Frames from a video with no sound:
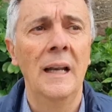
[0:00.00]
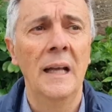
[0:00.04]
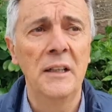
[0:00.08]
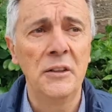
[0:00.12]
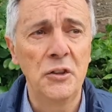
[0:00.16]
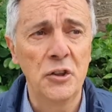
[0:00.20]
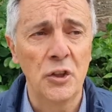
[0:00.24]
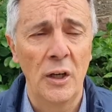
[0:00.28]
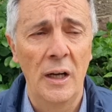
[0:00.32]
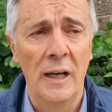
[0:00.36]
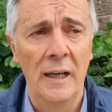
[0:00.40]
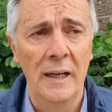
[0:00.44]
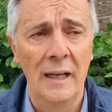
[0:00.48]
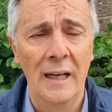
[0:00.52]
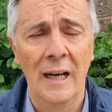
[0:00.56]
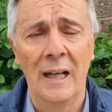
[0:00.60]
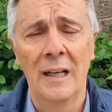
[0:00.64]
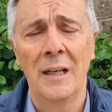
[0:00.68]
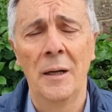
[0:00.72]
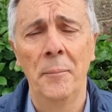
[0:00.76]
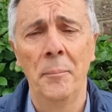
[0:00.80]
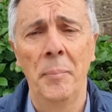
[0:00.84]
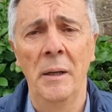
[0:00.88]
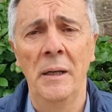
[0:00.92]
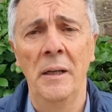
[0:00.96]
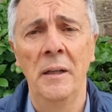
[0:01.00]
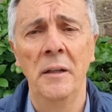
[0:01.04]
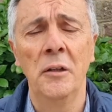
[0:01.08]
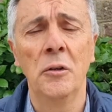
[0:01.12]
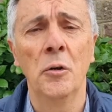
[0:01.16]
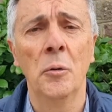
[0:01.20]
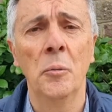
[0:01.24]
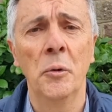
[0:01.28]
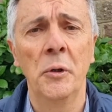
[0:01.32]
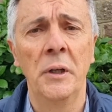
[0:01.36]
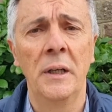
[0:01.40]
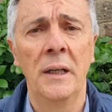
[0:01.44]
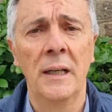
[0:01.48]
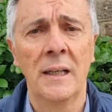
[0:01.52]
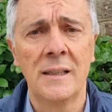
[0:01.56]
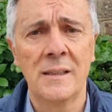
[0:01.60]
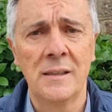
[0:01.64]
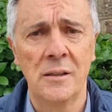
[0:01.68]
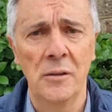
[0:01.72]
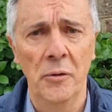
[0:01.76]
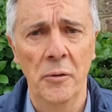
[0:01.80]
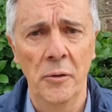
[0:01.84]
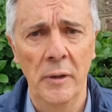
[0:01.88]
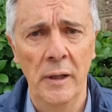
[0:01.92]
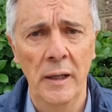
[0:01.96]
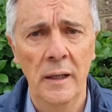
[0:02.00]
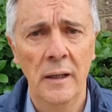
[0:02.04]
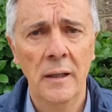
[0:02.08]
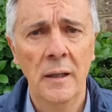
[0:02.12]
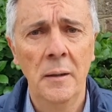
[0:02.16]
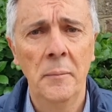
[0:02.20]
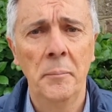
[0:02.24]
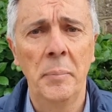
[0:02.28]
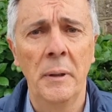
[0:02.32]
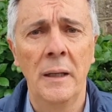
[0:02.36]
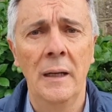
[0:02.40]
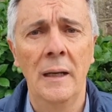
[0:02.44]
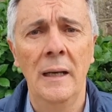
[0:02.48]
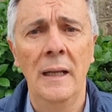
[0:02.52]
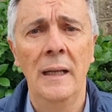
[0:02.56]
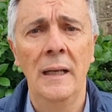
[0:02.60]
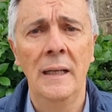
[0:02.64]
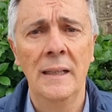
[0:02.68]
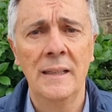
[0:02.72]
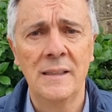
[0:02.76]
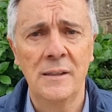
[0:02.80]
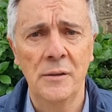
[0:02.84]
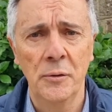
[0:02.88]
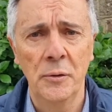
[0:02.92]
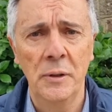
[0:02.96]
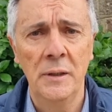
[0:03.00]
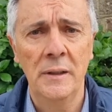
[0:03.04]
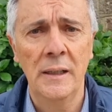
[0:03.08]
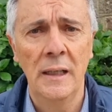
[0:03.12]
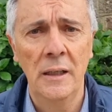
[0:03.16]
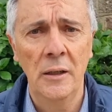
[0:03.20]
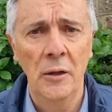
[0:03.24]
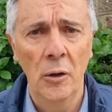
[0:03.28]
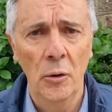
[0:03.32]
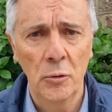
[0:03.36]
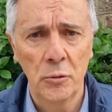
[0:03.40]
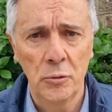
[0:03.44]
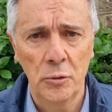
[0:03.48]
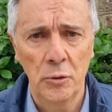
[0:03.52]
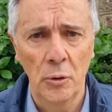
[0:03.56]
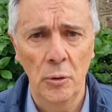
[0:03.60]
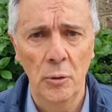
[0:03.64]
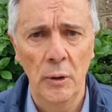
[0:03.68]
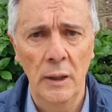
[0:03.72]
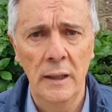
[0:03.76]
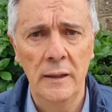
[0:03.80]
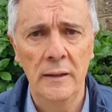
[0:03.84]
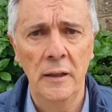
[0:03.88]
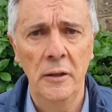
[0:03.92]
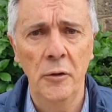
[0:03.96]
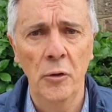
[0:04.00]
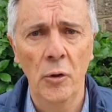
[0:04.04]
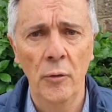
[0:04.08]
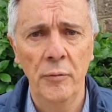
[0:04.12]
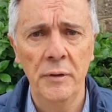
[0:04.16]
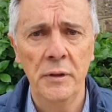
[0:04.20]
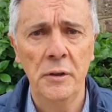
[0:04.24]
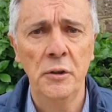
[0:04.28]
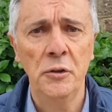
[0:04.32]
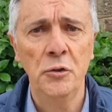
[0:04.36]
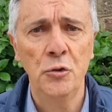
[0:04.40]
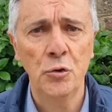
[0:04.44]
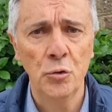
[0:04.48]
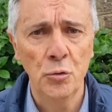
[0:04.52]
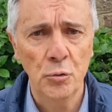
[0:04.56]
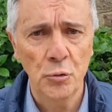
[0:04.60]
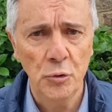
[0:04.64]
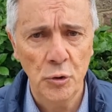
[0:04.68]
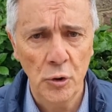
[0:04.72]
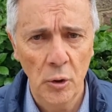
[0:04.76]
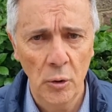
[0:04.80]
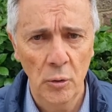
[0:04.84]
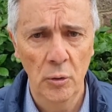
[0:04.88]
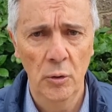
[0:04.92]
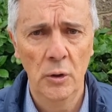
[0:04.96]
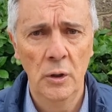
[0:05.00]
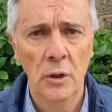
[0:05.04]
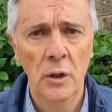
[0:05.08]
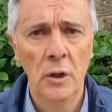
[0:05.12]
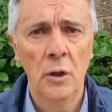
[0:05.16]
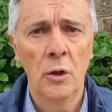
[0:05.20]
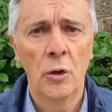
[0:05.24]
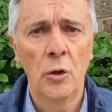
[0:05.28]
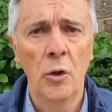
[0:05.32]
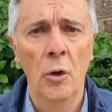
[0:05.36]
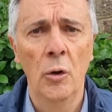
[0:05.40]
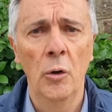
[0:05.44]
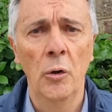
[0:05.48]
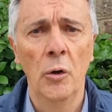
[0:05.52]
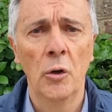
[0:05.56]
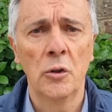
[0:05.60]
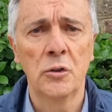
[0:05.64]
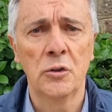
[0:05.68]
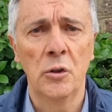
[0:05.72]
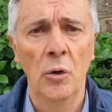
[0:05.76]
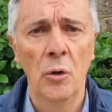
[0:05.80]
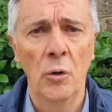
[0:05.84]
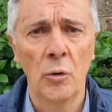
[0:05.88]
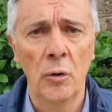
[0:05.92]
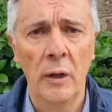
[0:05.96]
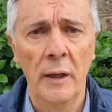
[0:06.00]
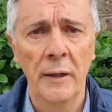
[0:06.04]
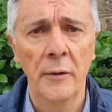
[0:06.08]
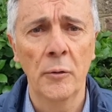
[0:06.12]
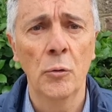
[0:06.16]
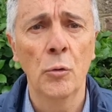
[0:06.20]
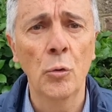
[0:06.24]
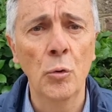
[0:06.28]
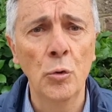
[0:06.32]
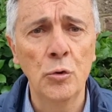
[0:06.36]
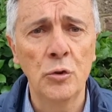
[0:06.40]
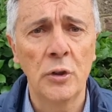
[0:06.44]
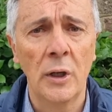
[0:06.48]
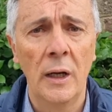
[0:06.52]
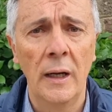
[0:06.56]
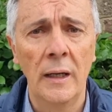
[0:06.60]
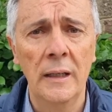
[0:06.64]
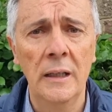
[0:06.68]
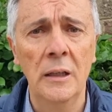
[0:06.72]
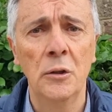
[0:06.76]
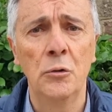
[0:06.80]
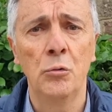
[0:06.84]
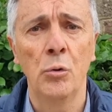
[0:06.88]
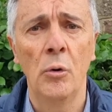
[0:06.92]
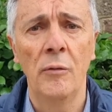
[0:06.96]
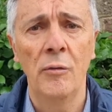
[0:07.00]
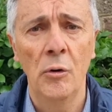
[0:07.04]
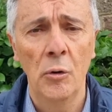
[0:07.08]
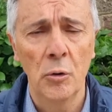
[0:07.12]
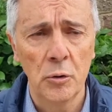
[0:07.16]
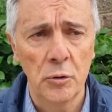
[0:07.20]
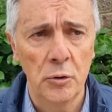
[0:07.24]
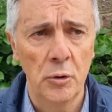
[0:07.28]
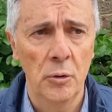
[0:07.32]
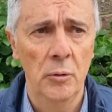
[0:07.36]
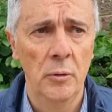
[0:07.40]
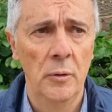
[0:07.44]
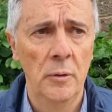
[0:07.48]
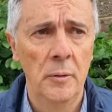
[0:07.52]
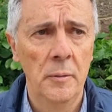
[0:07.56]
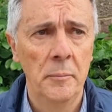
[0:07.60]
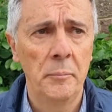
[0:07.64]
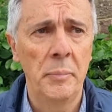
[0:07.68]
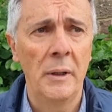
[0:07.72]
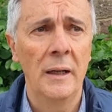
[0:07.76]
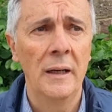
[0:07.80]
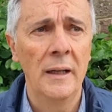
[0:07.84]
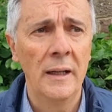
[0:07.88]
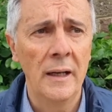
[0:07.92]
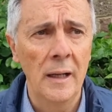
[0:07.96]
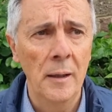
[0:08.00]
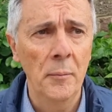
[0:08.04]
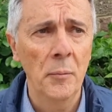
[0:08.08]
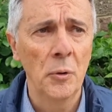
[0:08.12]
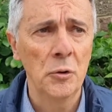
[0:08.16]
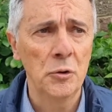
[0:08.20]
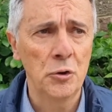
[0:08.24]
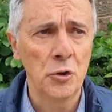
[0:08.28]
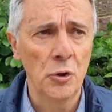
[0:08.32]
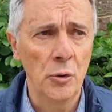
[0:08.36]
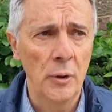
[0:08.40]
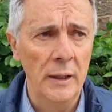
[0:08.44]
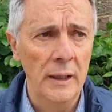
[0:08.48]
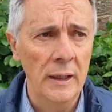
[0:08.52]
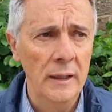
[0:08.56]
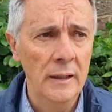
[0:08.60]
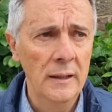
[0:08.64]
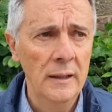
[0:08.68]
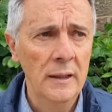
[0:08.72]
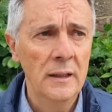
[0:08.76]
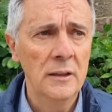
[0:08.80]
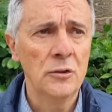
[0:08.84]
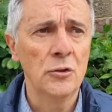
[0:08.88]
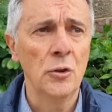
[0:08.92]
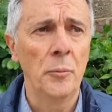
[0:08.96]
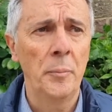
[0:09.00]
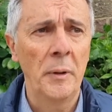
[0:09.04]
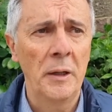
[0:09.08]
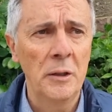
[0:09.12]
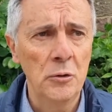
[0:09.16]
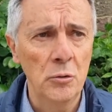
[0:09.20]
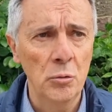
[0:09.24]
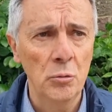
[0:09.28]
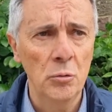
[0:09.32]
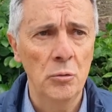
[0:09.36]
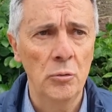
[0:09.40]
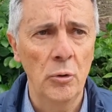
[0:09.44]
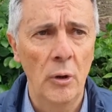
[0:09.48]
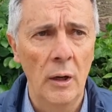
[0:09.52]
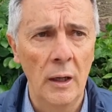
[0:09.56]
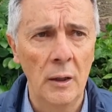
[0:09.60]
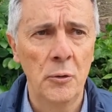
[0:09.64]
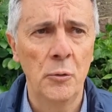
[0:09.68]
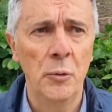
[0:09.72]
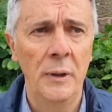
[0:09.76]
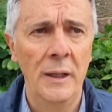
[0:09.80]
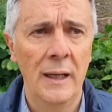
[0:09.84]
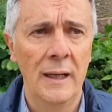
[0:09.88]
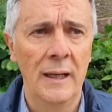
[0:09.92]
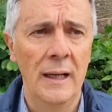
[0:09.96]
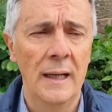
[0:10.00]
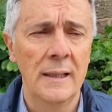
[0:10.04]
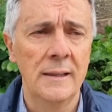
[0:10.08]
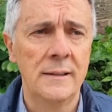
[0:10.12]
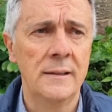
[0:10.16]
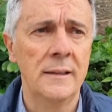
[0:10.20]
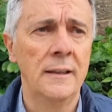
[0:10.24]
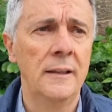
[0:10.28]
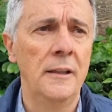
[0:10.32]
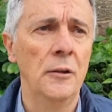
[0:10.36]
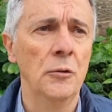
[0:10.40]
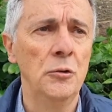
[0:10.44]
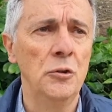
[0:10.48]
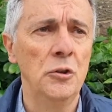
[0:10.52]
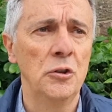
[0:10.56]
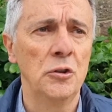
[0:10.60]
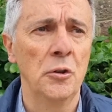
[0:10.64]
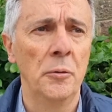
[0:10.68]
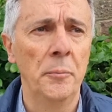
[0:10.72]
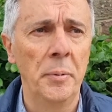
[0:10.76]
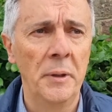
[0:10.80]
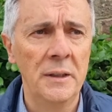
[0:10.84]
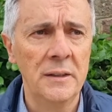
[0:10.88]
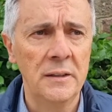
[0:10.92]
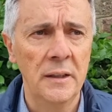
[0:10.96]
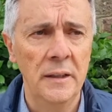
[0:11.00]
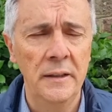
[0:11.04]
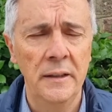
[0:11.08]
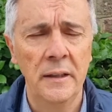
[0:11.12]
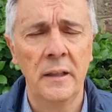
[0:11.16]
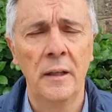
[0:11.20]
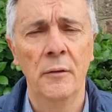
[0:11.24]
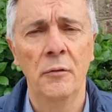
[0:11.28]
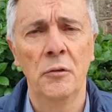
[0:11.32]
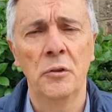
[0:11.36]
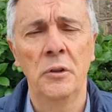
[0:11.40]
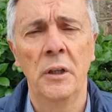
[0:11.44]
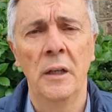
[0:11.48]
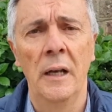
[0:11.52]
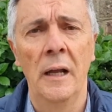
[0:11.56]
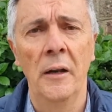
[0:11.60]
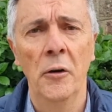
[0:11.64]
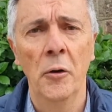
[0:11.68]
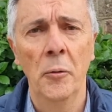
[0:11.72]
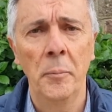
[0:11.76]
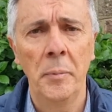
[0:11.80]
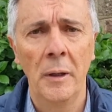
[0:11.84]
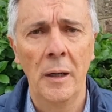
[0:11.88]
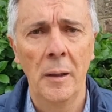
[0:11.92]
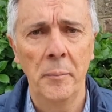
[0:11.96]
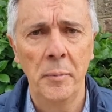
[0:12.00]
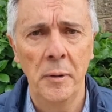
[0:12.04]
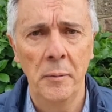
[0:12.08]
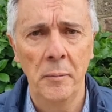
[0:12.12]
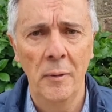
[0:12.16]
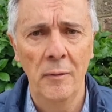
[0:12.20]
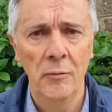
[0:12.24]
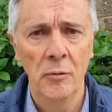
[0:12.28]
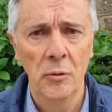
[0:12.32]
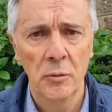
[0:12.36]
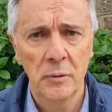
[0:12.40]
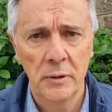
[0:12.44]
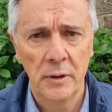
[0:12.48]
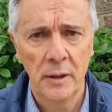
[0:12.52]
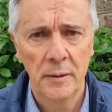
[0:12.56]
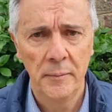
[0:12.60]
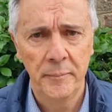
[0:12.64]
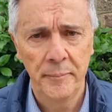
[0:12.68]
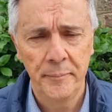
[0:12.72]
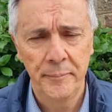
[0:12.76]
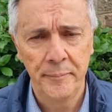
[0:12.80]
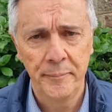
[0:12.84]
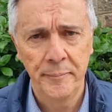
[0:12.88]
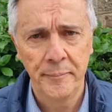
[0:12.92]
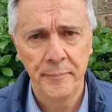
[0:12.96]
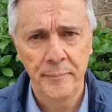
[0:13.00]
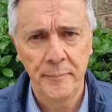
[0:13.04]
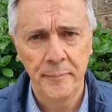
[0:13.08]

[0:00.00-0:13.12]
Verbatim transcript: Lanciare la campagna di comunicazione per le elezioni dell'8 e del 9 di giugno con lo slogan Usa il tuo voto. Parleremo cioè soprattutto a quei ragazzi che oggi sono presenti e che voteranno per la prima volta.